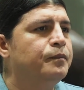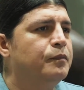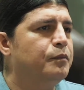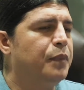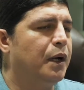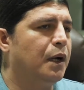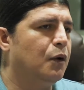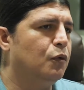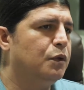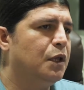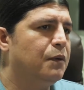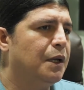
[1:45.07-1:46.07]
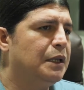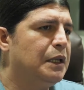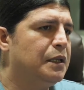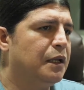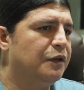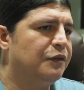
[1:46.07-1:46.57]
para un debate
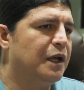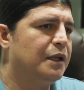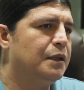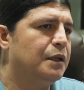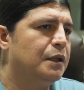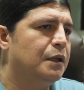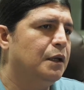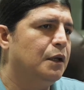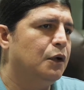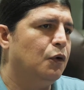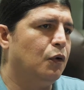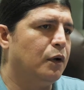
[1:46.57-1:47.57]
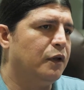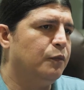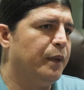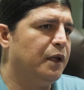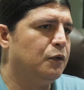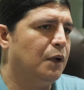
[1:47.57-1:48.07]
interesante con
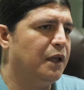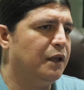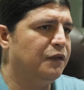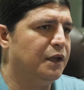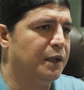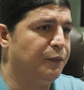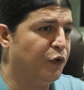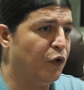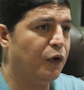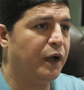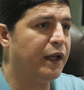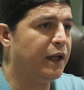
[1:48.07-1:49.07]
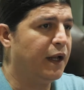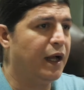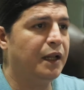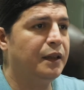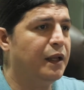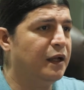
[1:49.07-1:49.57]
respecto a la descripción
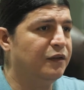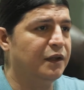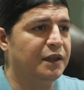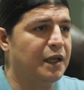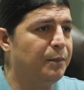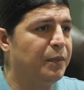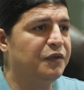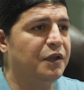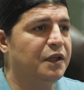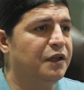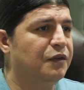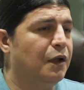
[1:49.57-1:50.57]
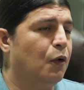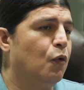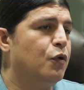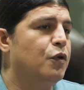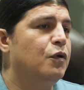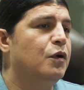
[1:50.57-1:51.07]
general de las etapas y el
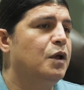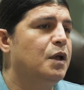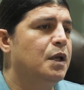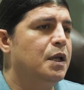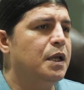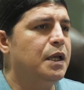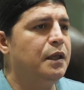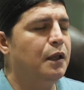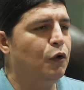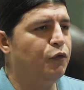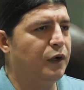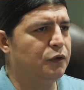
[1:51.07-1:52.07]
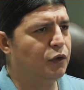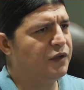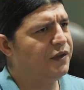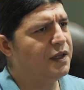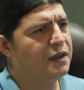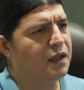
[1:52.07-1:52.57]
desarrollo y de los factores
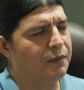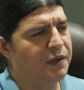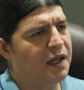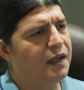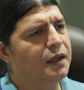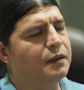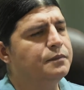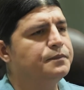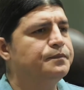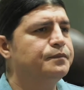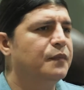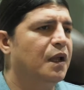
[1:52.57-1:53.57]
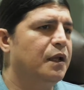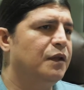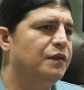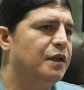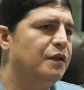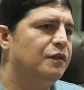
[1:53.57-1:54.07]
que intervienen en
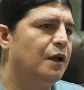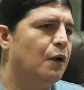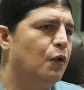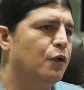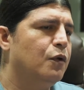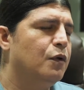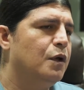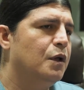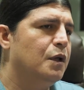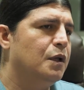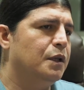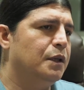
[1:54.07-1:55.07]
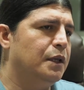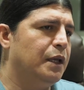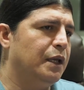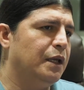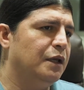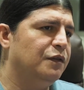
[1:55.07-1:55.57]
este desarrollo
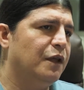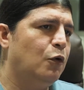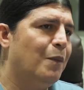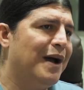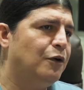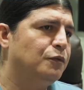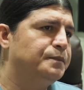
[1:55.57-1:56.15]
del ser humano.